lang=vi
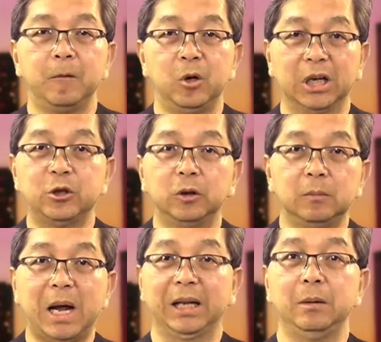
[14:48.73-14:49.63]
rồi cái số thứ
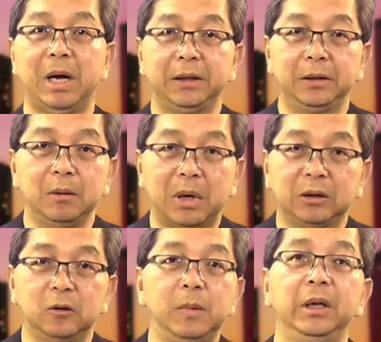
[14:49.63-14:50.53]
ba là cái mạch cái
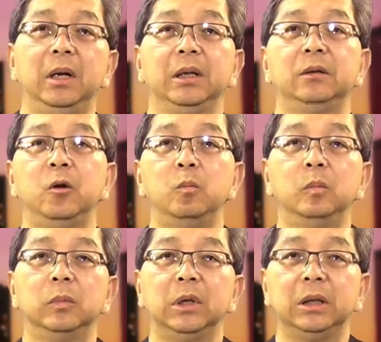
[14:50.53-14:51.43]
mạch của mình là
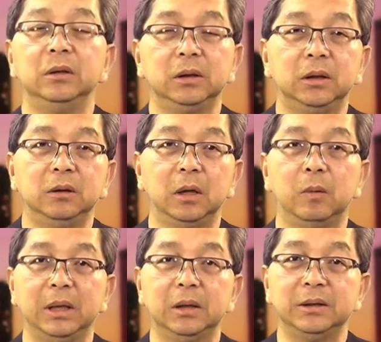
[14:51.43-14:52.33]
chung là thường thường nó
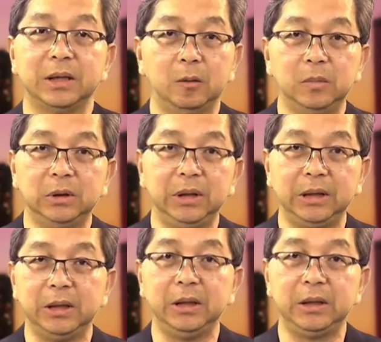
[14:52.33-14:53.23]
khoảng từ 60
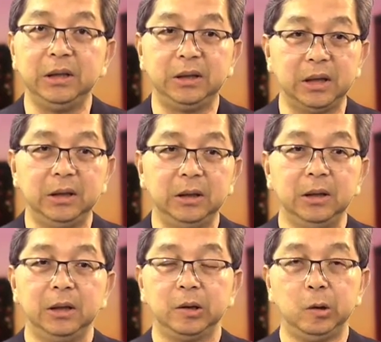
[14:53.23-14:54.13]
tới 99
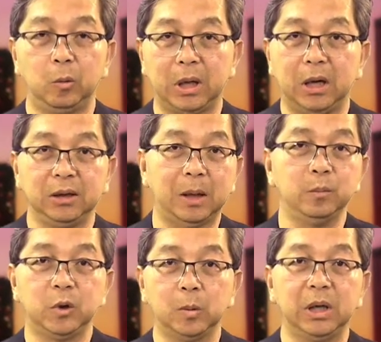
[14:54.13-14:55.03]
dù là hơi thấp
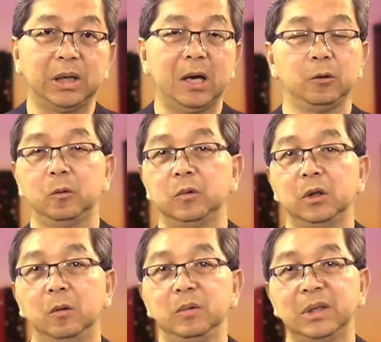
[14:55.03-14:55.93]
chút hơi cao chút thì
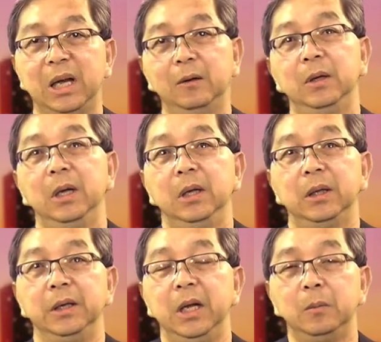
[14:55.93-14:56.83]
cũng không sao
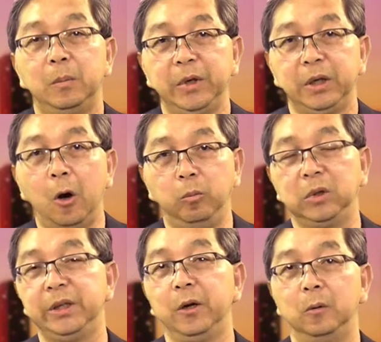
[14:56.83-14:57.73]
thì nếu mà mình đụng
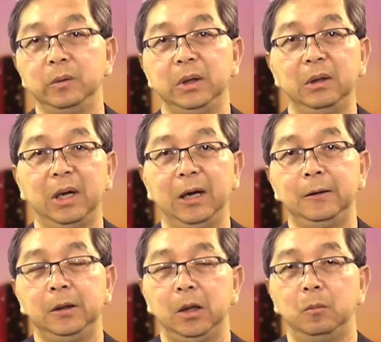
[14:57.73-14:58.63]
thí dụ như là
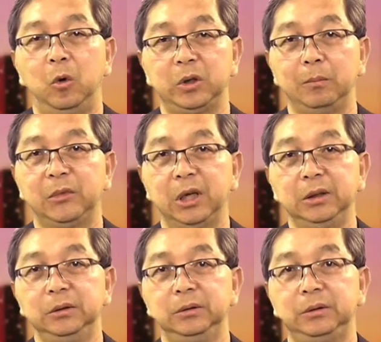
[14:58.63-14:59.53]

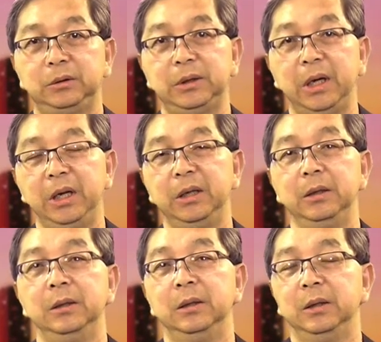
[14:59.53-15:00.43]
140 trên
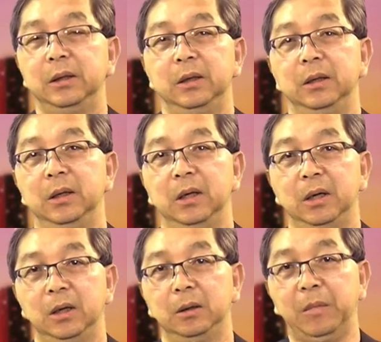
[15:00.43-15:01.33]
uh,
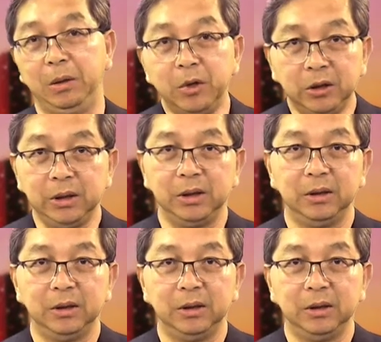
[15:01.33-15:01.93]
à, 70